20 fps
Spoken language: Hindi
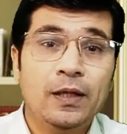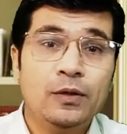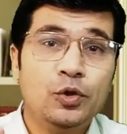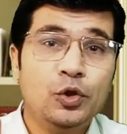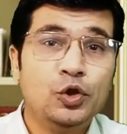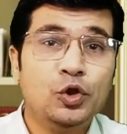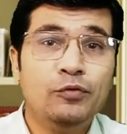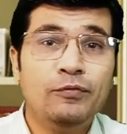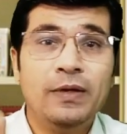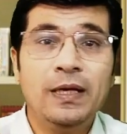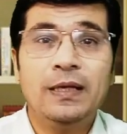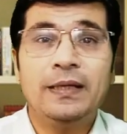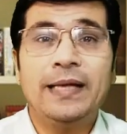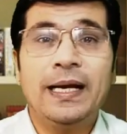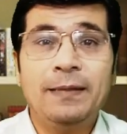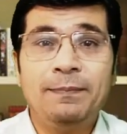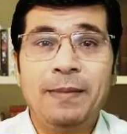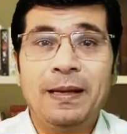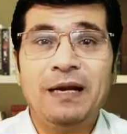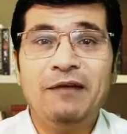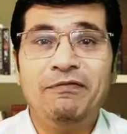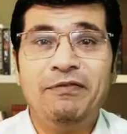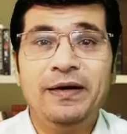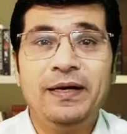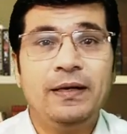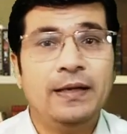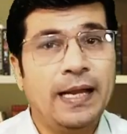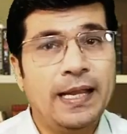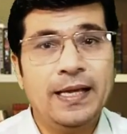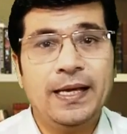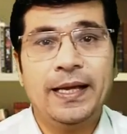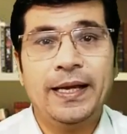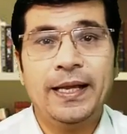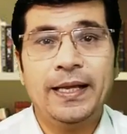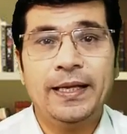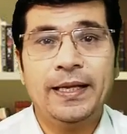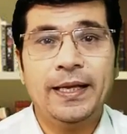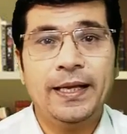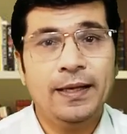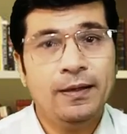तो यू विल गेट बेनिफिट नहीं
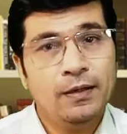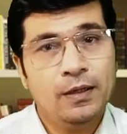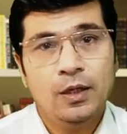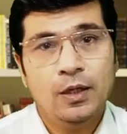करेंगे